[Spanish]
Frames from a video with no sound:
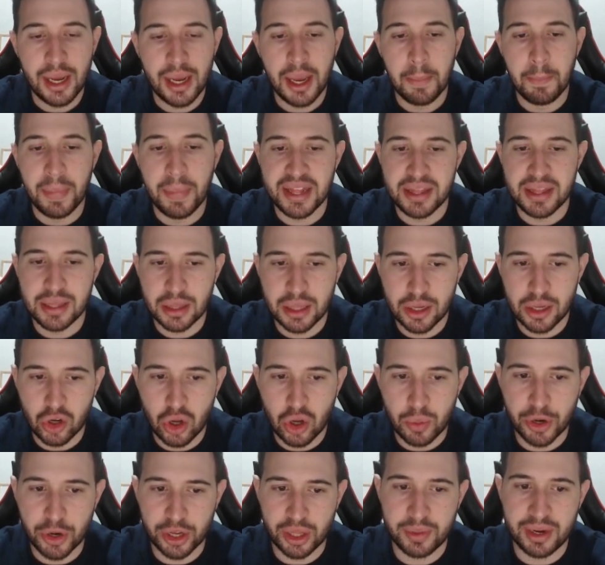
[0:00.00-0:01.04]
25 de
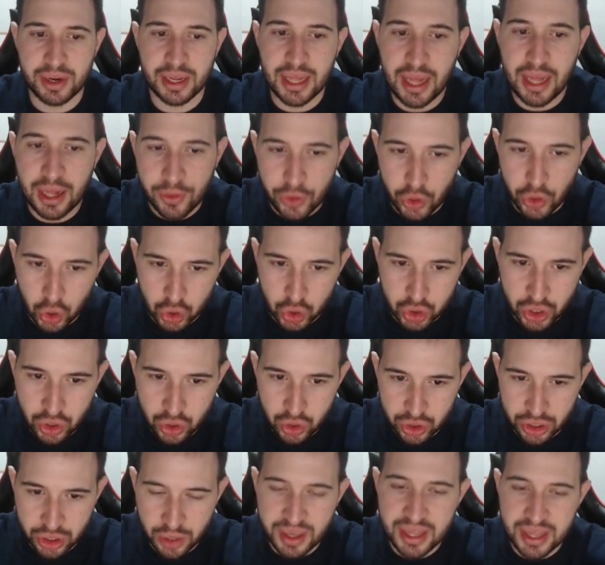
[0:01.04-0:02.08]
portabilidad,
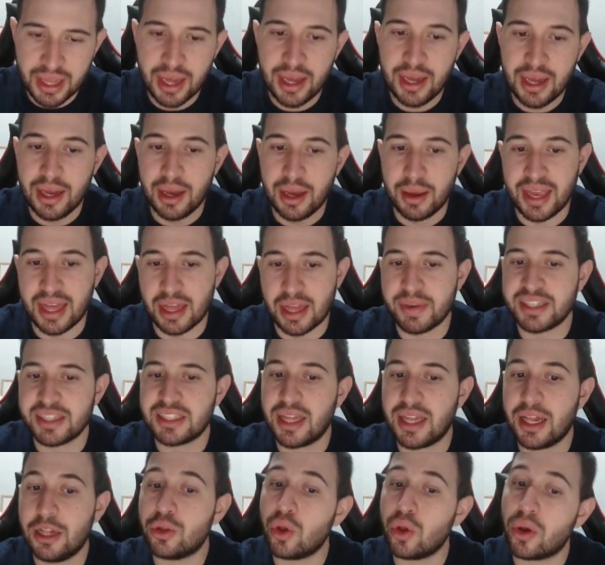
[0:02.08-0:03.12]
200 de vida y además te
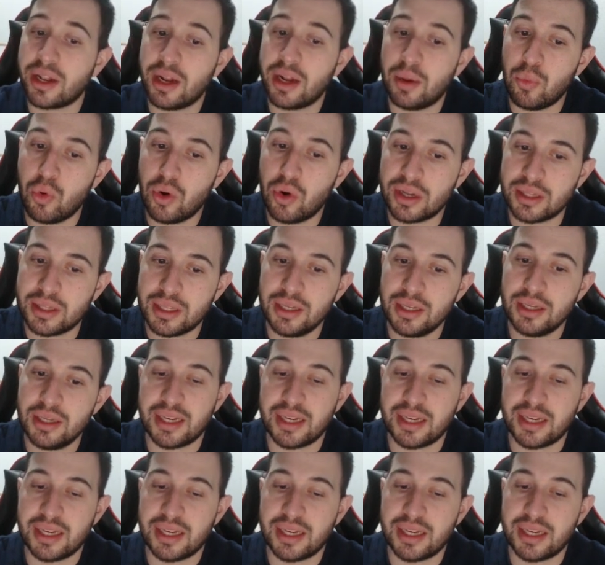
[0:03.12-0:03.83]
da el toque de la muerte,